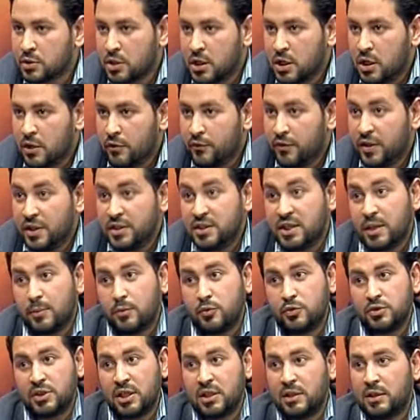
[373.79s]
فين يا
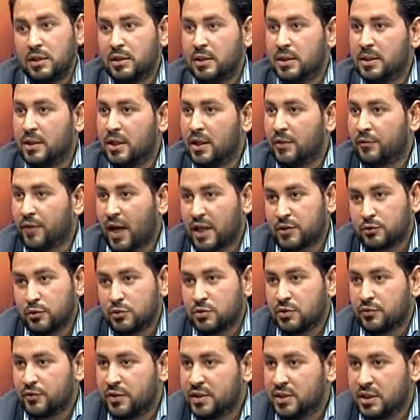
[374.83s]
ابونا هترد
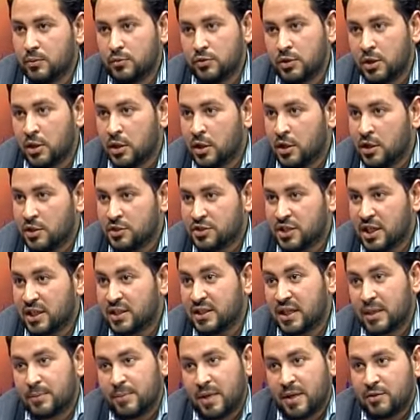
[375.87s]
فين يا ابونا شكلك
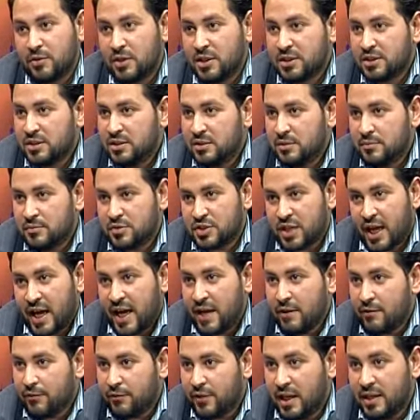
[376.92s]
بقى دلوقتي مش
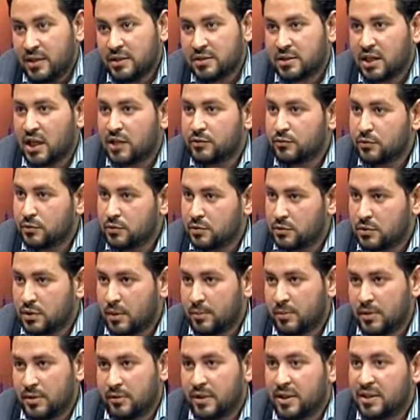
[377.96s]
عارف هل انت هترد طب
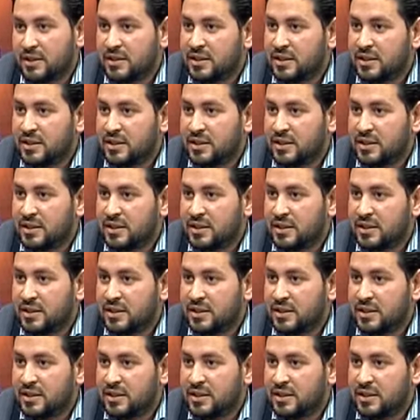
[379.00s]
الواجب ده